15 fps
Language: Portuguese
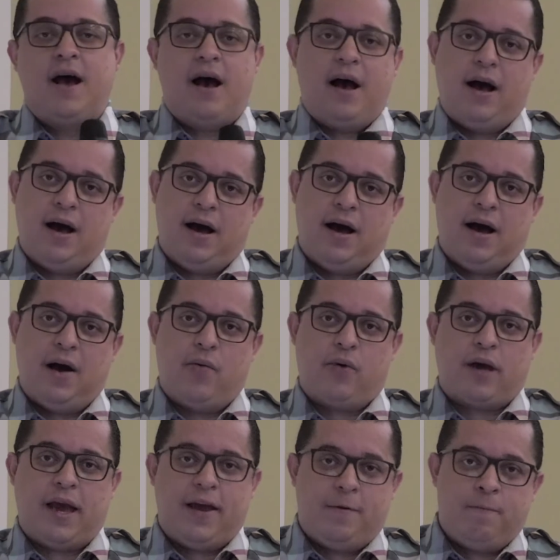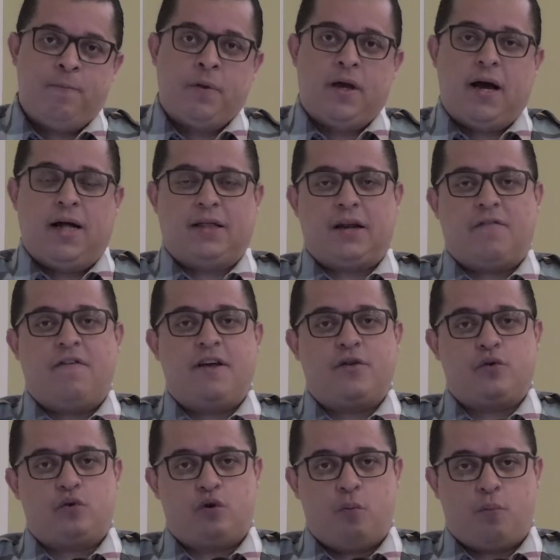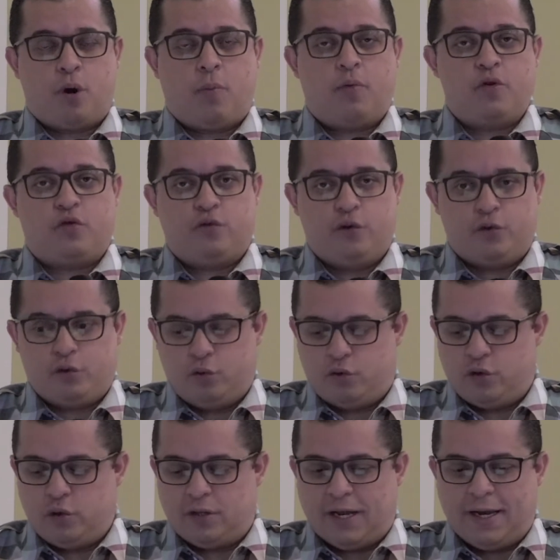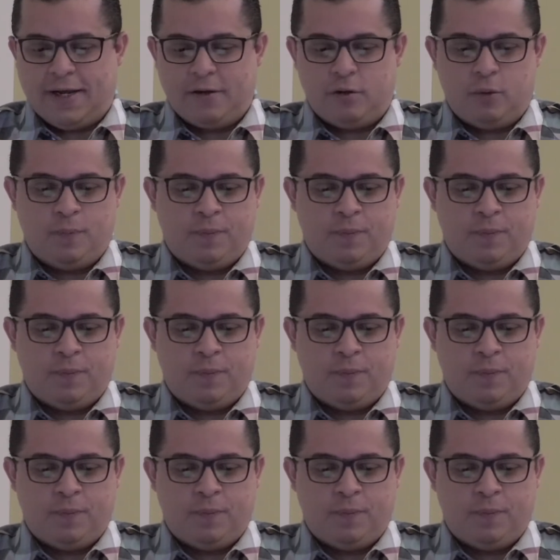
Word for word: a, alguém através do seu próprio esforço e do seu talento.